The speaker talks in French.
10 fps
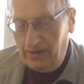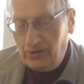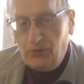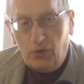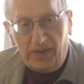
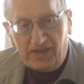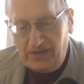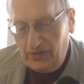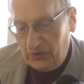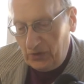Je vous
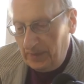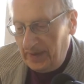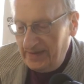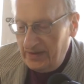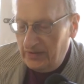remercie de votre
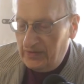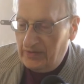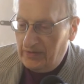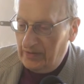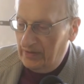
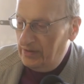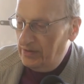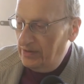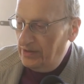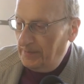présence.
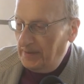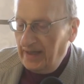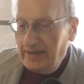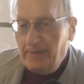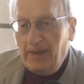J'ai pris
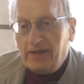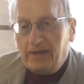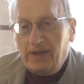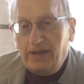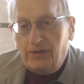la
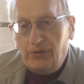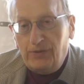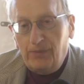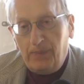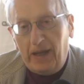liberté
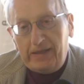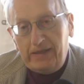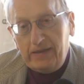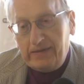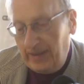de
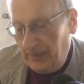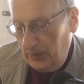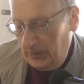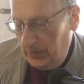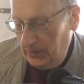partir
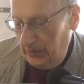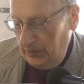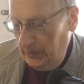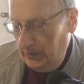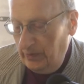simplement
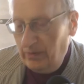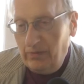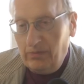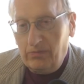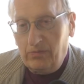du
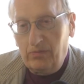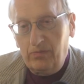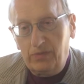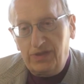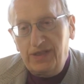
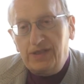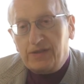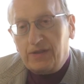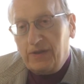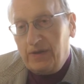
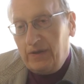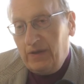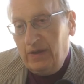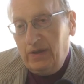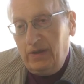titre,
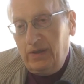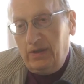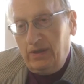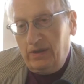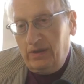
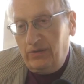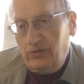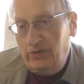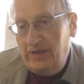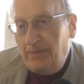
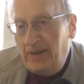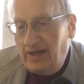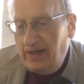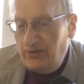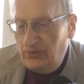du
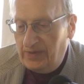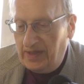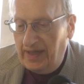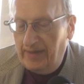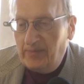libellé du
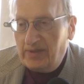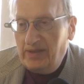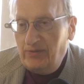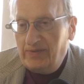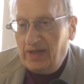thème
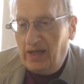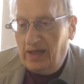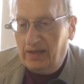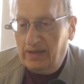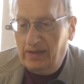qui nous
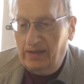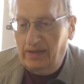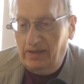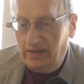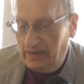a euh,
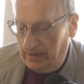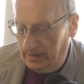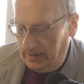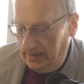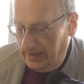
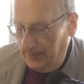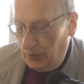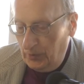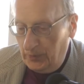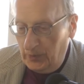été
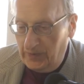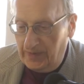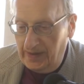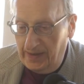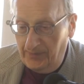
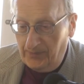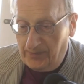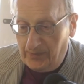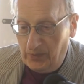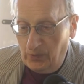proposé,
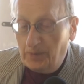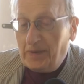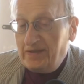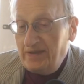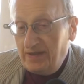ou
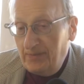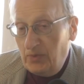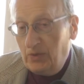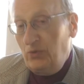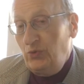
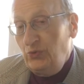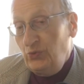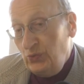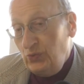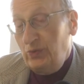précisément le
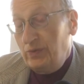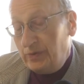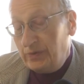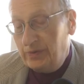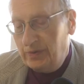nous,
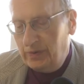ce